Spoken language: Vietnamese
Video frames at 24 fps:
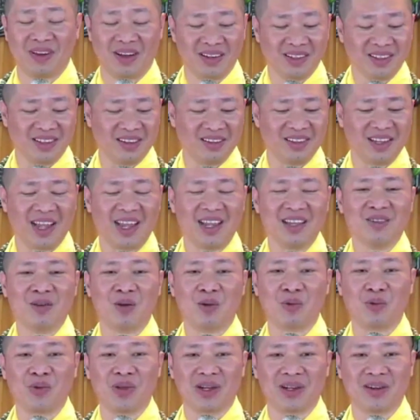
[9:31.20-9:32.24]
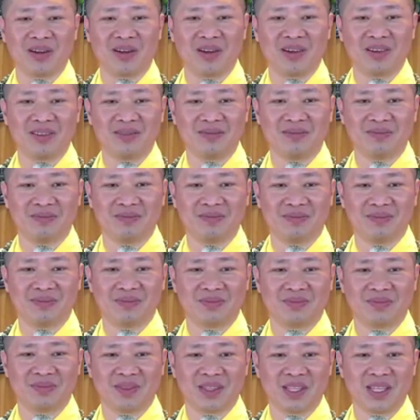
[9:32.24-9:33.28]
Vẫn tờ giấy còn nguyên đó,
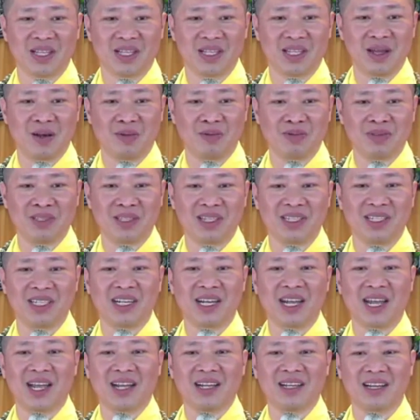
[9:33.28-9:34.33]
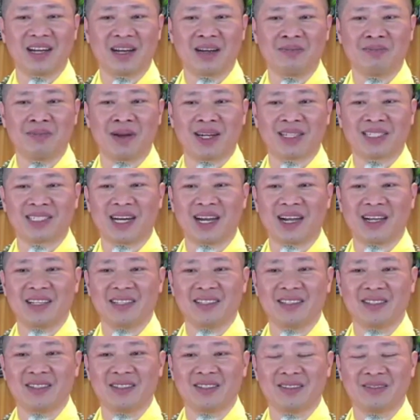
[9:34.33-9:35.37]
nhưng dòng chữ khác ở mặt
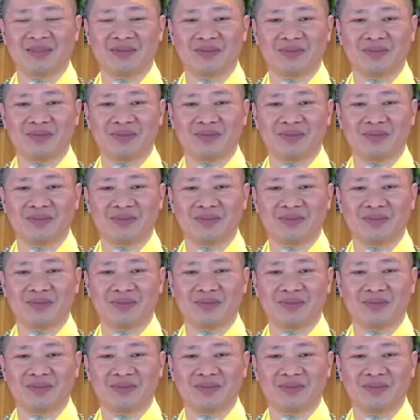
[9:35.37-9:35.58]
trái.